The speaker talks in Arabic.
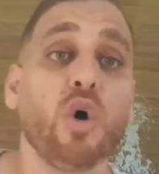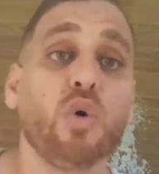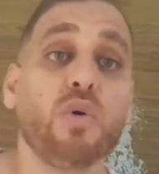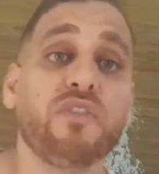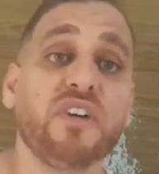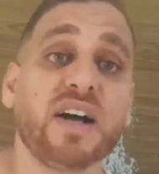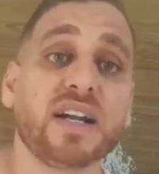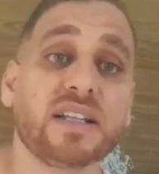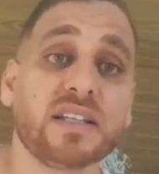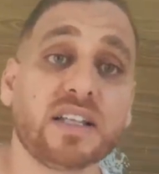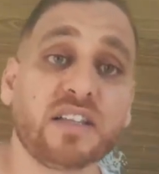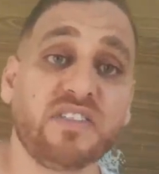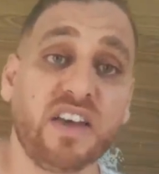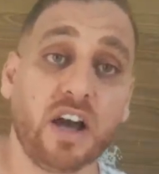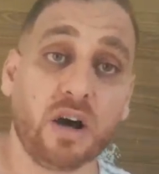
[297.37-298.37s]

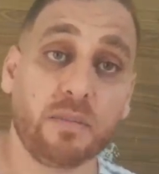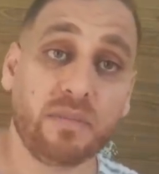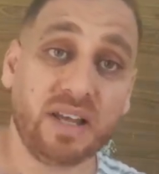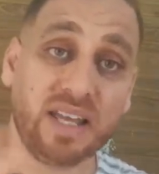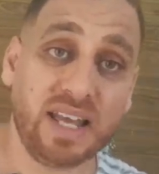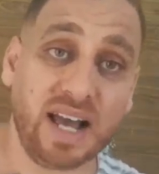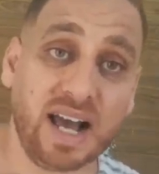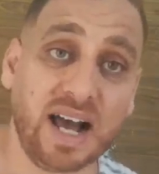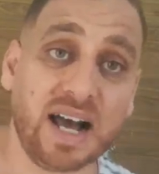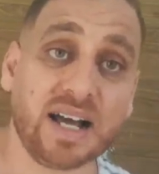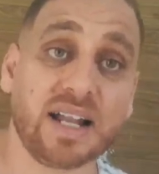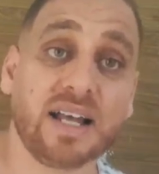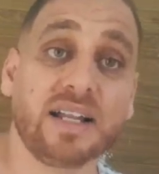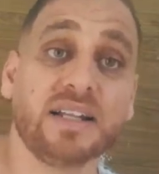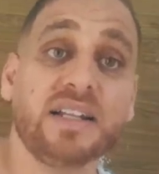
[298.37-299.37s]
وفرطت فيهم
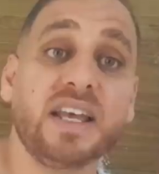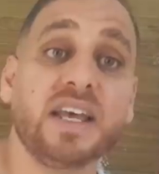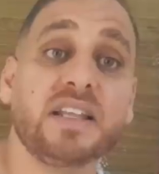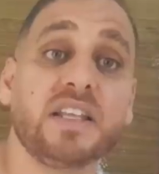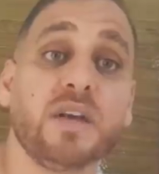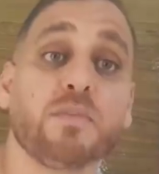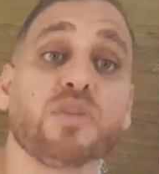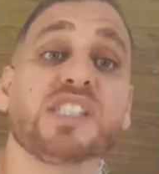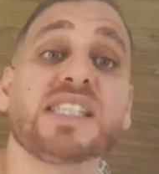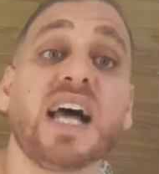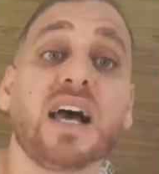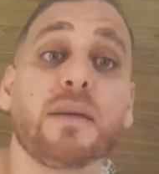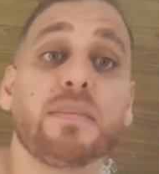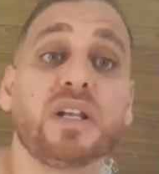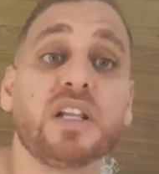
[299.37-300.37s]
اعاره لنادي
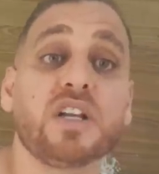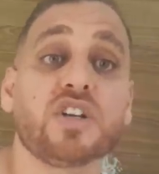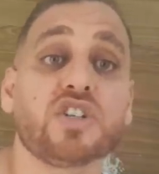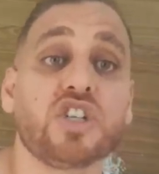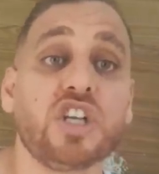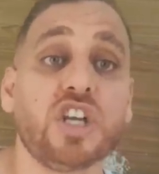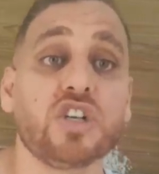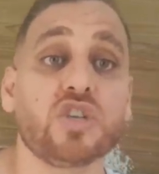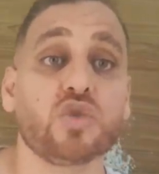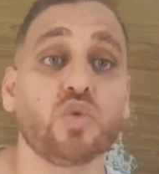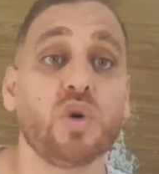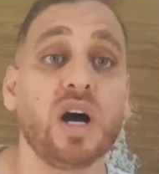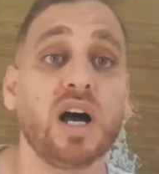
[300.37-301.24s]
مستقبل الرجيش